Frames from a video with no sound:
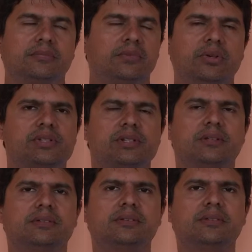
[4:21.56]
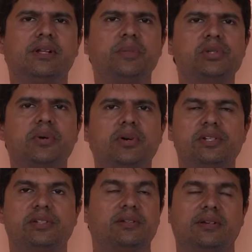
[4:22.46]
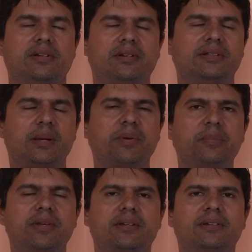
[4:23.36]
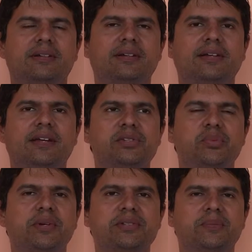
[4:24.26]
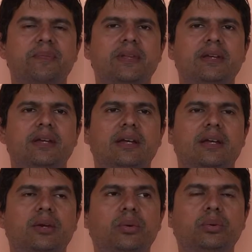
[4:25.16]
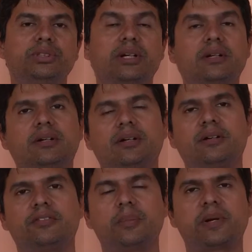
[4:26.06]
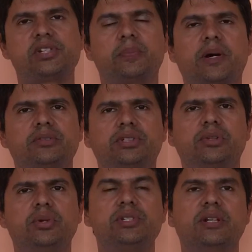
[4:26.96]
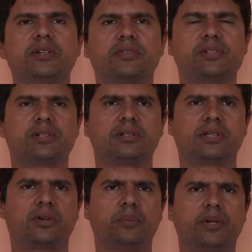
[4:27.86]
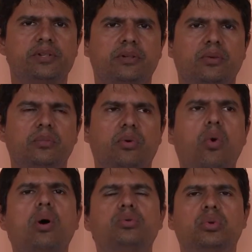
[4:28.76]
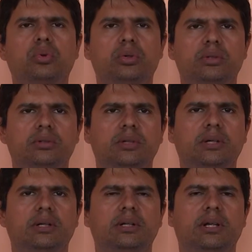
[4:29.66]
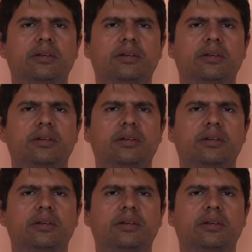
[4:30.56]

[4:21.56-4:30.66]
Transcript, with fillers: nossa, na mesma hora eu é, tá para mim, é, é, isso mesmo. Eu já havia participado de dois livros anteriormente, como coautor, né,